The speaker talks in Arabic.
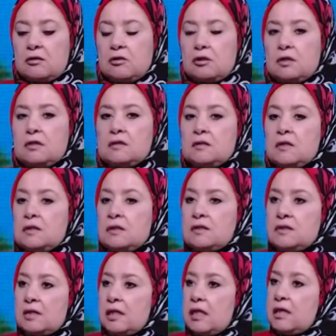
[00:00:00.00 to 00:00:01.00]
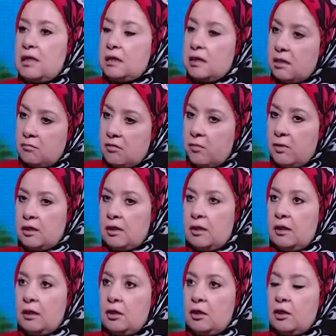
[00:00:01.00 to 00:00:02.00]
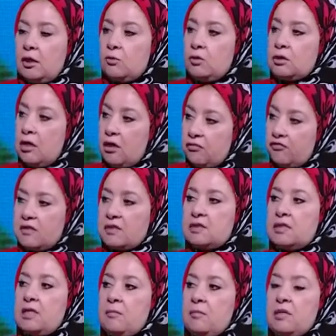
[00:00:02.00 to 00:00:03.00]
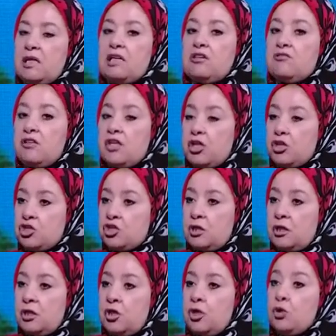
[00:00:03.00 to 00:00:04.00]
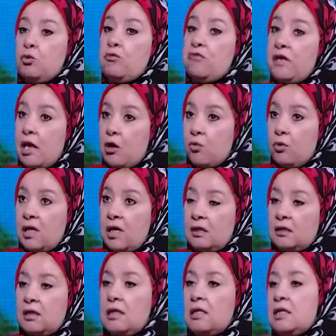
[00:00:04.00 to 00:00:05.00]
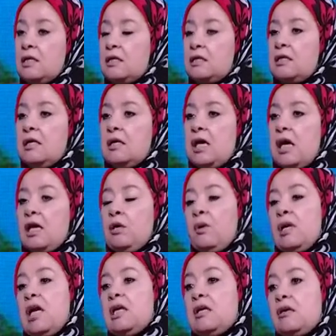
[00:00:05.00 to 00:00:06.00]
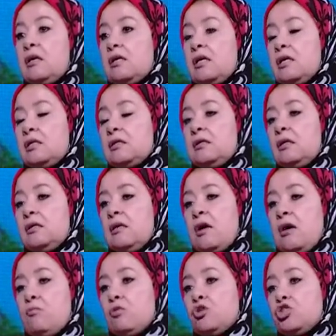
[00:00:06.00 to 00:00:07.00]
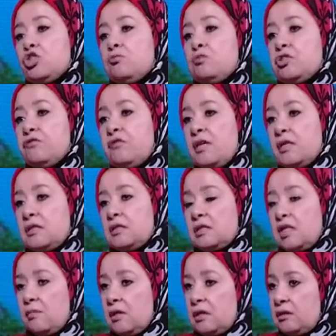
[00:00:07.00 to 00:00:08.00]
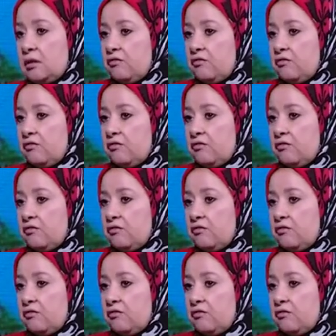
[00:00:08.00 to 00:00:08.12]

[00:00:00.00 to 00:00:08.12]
لاخر الست الذكيه تلم بيتها وتحافظ تعمل لان في عشره وفي اولاد انت موافق ان الراجل ايوه لان قرار الطلاق طبعًا مش طبعًا مش فردي زي طبعًا ما